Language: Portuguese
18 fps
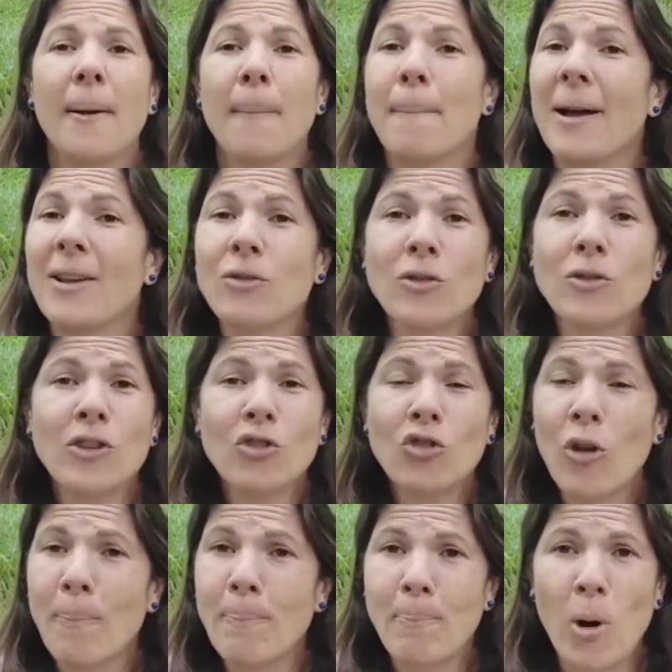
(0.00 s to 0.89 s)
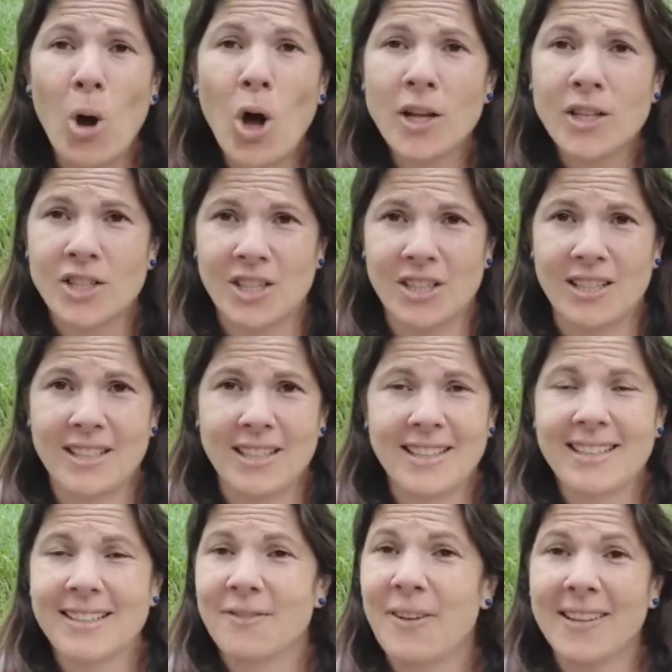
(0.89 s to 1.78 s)
Mas você só pode
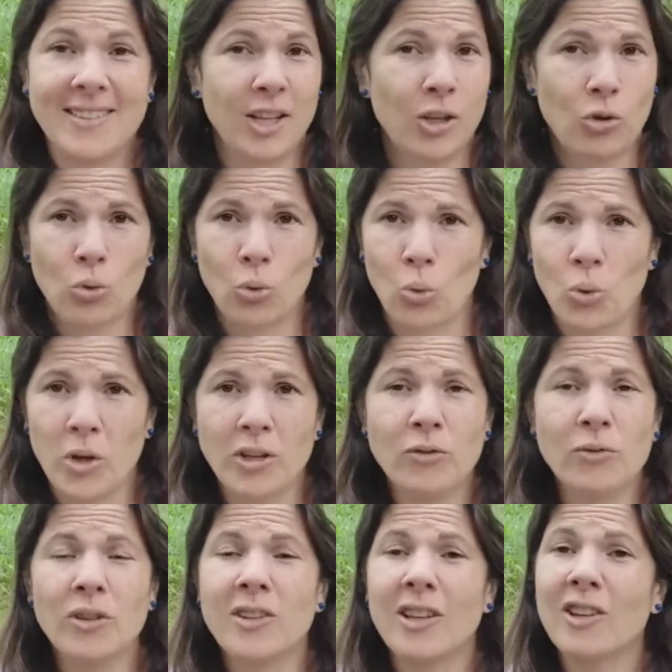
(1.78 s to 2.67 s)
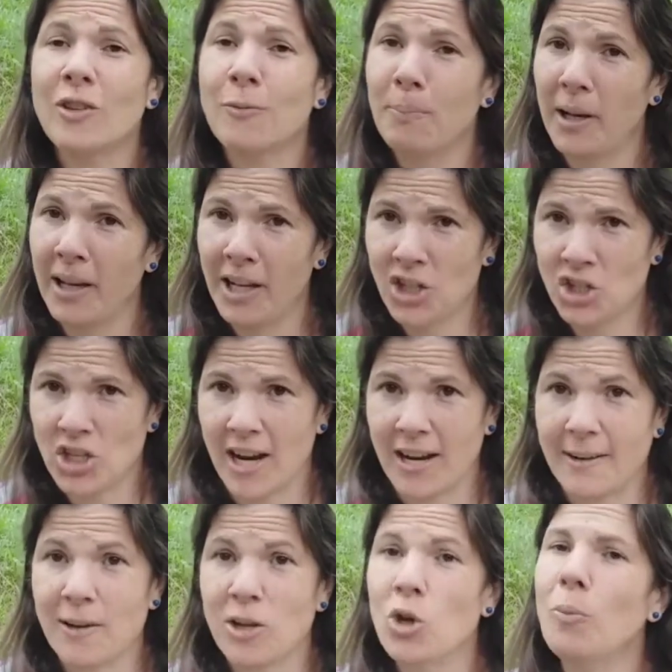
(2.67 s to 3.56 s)
fazer tudo isso se você se planejar.